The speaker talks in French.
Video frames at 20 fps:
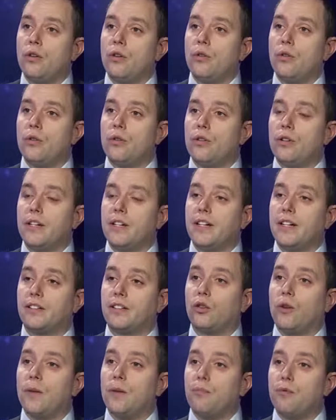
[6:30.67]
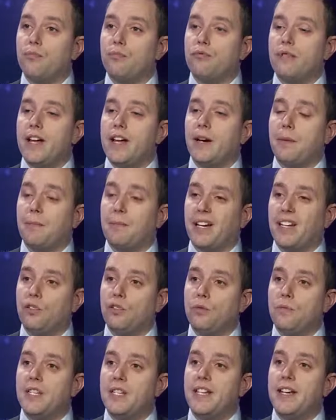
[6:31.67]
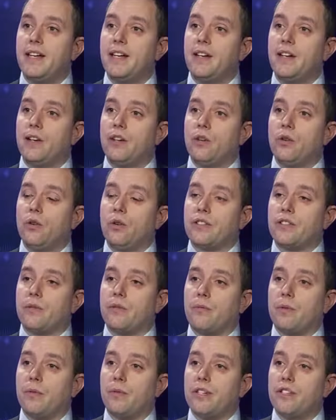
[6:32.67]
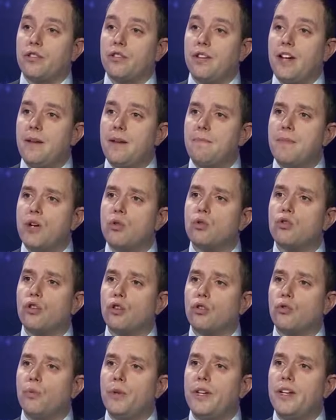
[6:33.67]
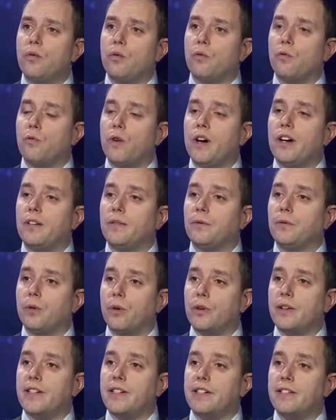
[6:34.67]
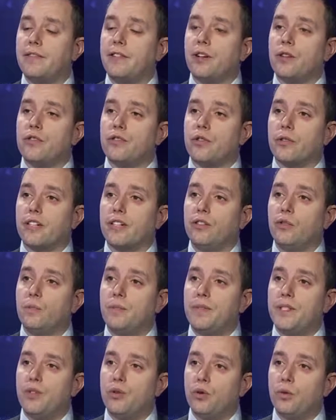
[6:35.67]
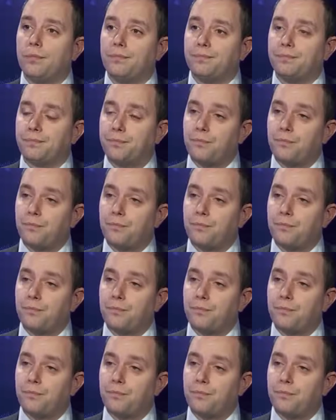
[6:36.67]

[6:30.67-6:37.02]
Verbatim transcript: euh, l'électorat populaire prédominait au Rassemblement national, mais aujourd'hui on voit dans les différentes enquêtes d'opinion